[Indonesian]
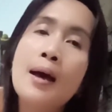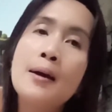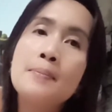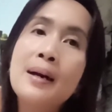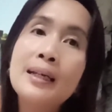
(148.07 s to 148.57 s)

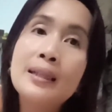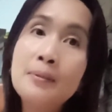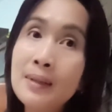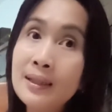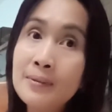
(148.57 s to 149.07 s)
bagi
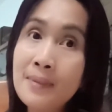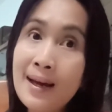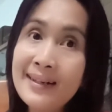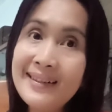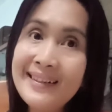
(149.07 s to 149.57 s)

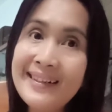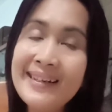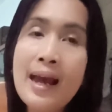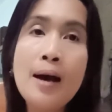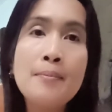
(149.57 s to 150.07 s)
teman-teman
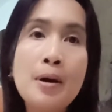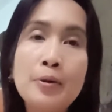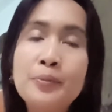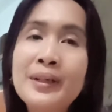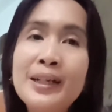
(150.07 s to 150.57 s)
yang
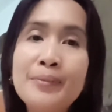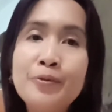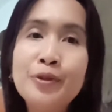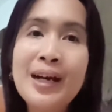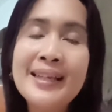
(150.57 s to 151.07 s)
baru
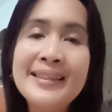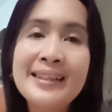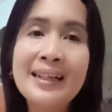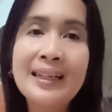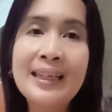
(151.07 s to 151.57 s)
menemukan
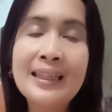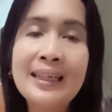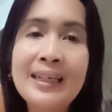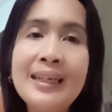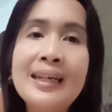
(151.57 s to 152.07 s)
channel
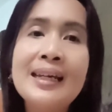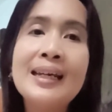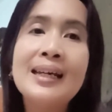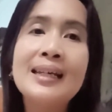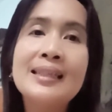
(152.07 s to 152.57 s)
ini
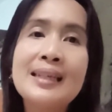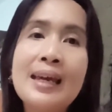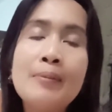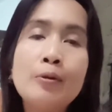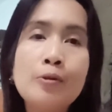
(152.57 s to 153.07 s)

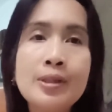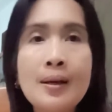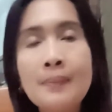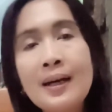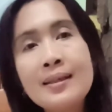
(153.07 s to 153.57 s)
saya
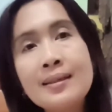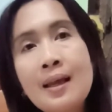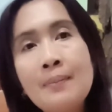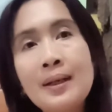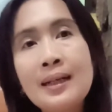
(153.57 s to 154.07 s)
mengucapkan
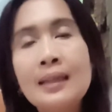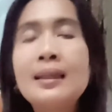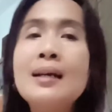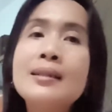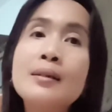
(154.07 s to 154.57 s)
selamat
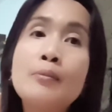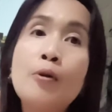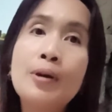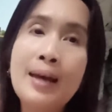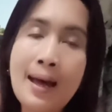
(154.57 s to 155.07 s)
datang
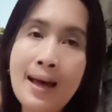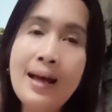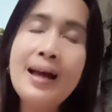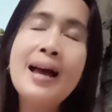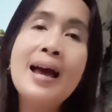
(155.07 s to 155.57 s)

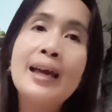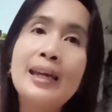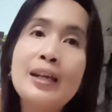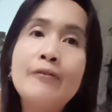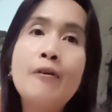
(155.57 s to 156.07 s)
semoga
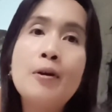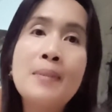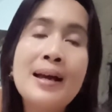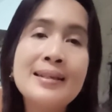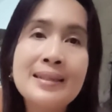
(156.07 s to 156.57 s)

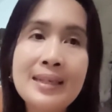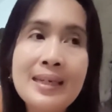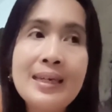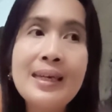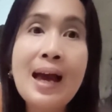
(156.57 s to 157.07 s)

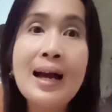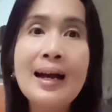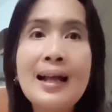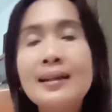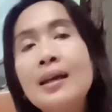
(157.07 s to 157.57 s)
informasi yang
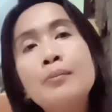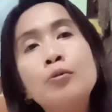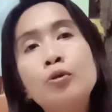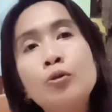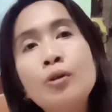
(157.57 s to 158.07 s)
kalian
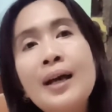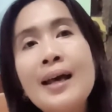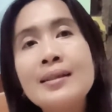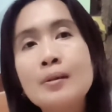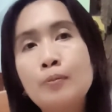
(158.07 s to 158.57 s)

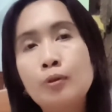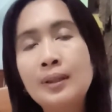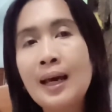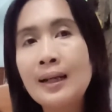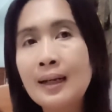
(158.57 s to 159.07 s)
butuhkan seputar